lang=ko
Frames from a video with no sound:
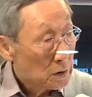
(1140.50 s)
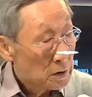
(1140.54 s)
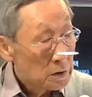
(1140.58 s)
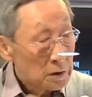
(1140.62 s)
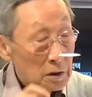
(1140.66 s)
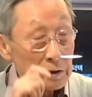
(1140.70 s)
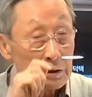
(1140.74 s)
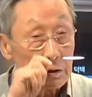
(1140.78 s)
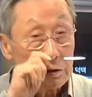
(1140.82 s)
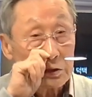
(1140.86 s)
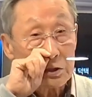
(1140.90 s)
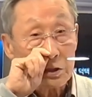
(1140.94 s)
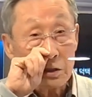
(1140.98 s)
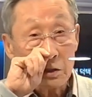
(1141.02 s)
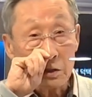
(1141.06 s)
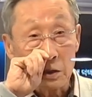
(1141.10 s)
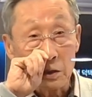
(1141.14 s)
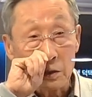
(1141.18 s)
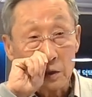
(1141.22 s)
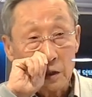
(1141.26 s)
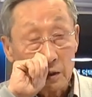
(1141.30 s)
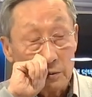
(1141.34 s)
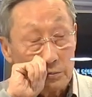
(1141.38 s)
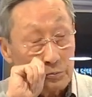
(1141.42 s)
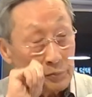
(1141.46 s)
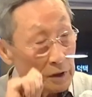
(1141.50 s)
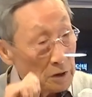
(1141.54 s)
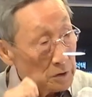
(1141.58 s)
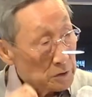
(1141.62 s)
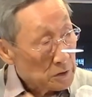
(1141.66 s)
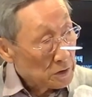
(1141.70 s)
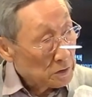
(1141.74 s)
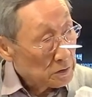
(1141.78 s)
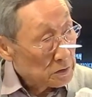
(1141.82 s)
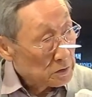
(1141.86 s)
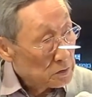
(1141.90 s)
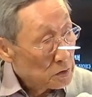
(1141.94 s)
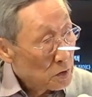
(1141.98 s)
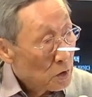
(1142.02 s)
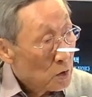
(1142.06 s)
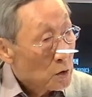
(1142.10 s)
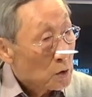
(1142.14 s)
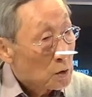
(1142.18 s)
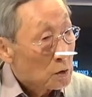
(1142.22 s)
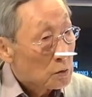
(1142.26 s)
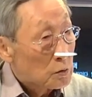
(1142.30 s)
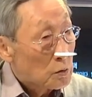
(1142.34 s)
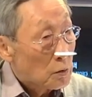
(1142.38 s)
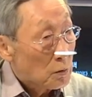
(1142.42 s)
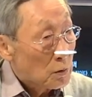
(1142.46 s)
그래서 뼈는
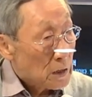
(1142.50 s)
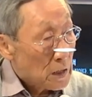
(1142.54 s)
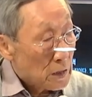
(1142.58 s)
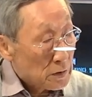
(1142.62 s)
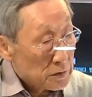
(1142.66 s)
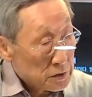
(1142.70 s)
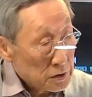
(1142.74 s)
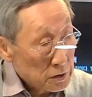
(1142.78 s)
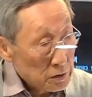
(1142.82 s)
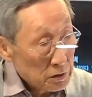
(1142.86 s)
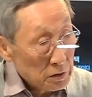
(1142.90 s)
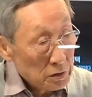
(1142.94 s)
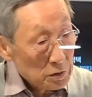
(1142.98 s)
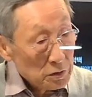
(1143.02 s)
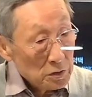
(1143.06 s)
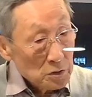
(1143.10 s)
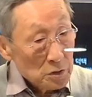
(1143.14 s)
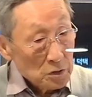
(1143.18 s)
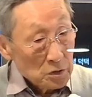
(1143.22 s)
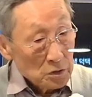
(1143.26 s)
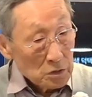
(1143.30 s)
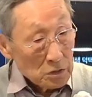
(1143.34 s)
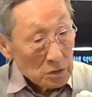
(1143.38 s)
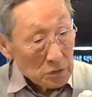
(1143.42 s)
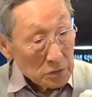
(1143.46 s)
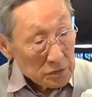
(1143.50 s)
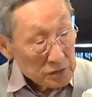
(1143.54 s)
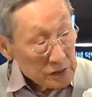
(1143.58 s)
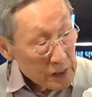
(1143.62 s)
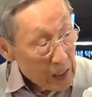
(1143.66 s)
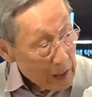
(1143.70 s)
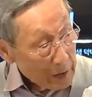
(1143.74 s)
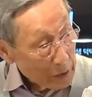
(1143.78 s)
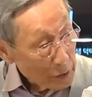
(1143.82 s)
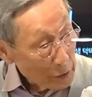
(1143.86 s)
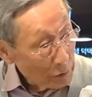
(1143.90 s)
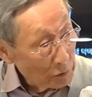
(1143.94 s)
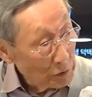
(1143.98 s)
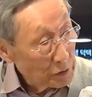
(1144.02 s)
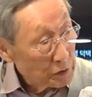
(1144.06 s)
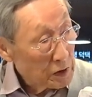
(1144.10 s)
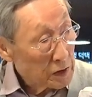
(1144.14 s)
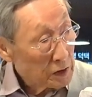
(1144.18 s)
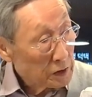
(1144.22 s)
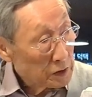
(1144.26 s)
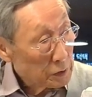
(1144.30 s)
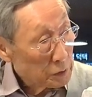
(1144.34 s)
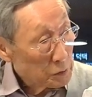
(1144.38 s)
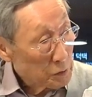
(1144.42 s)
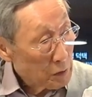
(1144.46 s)
녹아서 어,
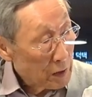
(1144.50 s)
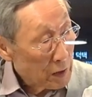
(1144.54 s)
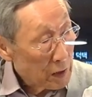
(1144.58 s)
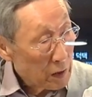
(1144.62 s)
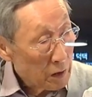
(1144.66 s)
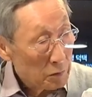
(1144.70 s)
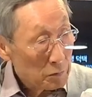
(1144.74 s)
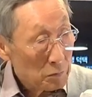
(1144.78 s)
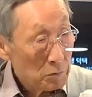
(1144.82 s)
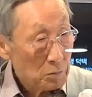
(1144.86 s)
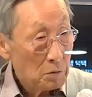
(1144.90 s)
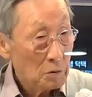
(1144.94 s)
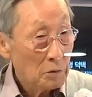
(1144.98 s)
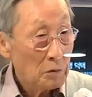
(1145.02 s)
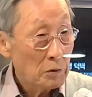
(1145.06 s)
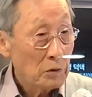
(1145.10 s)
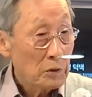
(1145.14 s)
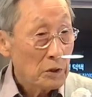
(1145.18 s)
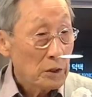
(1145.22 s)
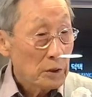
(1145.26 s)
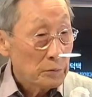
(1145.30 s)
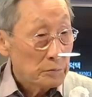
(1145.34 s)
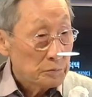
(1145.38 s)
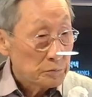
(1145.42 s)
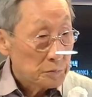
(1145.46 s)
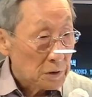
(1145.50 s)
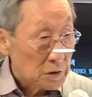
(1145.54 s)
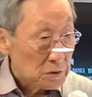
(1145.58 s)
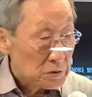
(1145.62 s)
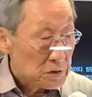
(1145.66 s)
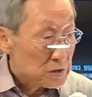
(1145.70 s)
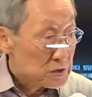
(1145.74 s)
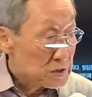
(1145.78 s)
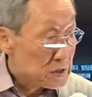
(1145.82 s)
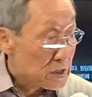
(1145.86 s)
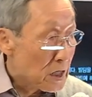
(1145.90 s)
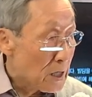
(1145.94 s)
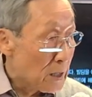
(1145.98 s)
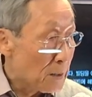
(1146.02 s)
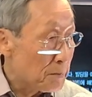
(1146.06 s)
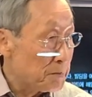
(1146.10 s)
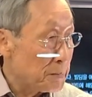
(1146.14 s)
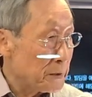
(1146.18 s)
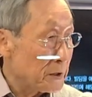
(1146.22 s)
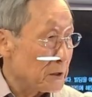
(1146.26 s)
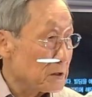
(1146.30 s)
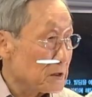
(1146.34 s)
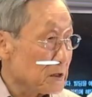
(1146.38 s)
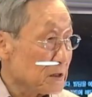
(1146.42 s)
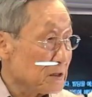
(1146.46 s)
사용되기도 하고 뼈는 새
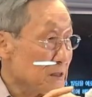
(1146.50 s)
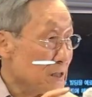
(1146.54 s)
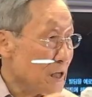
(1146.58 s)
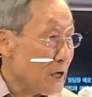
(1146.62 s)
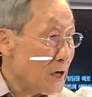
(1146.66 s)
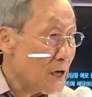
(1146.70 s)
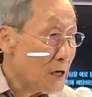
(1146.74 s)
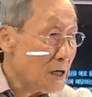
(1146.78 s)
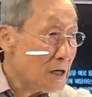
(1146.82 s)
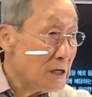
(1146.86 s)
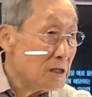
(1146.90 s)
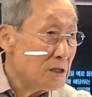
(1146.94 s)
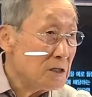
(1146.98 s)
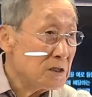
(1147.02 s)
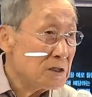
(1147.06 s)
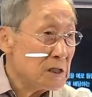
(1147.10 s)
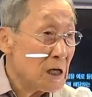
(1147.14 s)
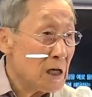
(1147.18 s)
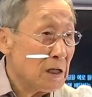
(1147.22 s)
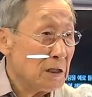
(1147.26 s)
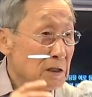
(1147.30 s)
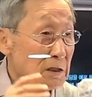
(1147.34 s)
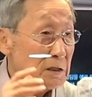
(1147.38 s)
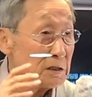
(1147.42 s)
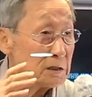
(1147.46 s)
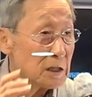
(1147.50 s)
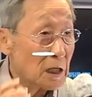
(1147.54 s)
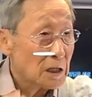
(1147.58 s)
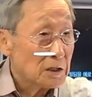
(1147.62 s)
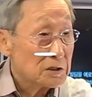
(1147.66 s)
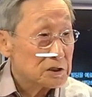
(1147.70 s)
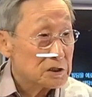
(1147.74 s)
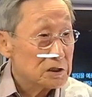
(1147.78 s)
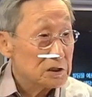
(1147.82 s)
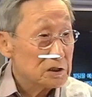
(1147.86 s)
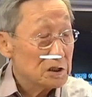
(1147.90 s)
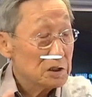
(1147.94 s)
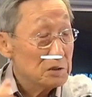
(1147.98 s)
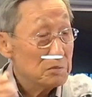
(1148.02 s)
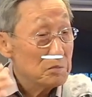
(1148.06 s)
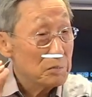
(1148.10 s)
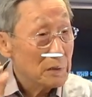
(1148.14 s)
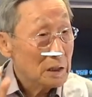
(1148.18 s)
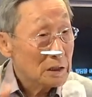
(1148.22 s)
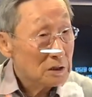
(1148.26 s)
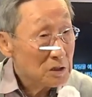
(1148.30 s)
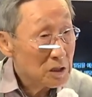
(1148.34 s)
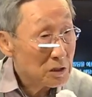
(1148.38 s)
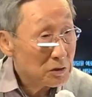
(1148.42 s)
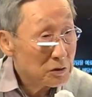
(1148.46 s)
뼈는 항상 다시
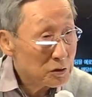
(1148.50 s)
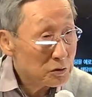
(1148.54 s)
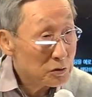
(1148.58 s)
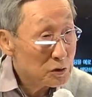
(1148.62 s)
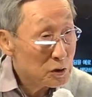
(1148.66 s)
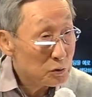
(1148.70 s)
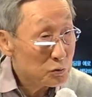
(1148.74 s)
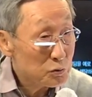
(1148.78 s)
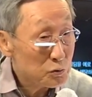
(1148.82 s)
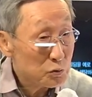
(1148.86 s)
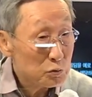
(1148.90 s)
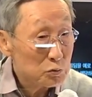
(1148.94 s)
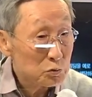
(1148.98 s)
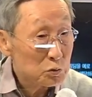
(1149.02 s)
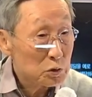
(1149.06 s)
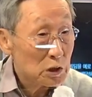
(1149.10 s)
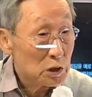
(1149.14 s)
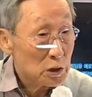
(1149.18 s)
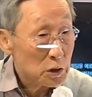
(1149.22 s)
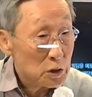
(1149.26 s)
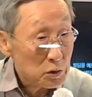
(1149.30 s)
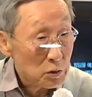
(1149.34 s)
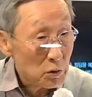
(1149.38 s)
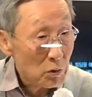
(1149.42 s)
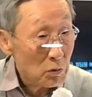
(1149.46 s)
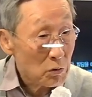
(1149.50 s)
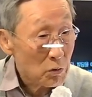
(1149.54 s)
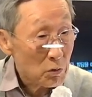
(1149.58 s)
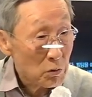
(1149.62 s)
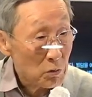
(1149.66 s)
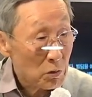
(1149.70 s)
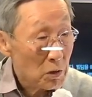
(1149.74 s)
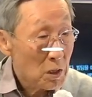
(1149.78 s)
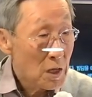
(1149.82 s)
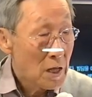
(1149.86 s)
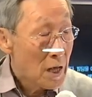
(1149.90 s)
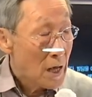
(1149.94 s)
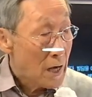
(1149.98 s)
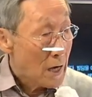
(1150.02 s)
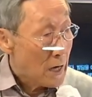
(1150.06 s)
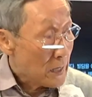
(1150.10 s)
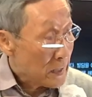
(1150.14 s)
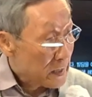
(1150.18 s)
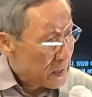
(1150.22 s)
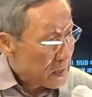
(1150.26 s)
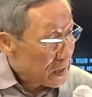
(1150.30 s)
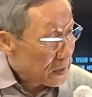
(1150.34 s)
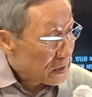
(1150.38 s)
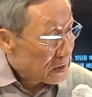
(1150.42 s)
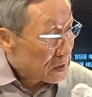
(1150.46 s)
만들어질 수 있도록
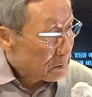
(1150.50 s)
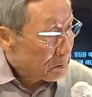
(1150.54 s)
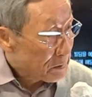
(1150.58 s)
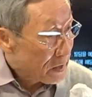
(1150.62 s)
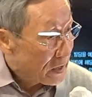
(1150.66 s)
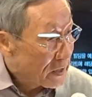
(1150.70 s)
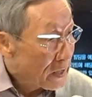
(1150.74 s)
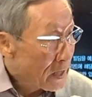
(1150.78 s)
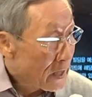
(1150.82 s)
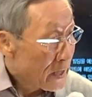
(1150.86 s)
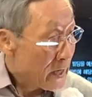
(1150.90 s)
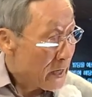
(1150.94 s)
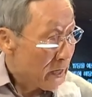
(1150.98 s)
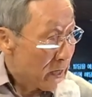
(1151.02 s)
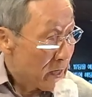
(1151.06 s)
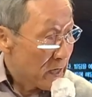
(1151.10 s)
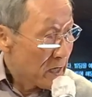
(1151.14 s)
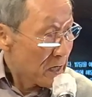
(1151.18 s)
하나님이 해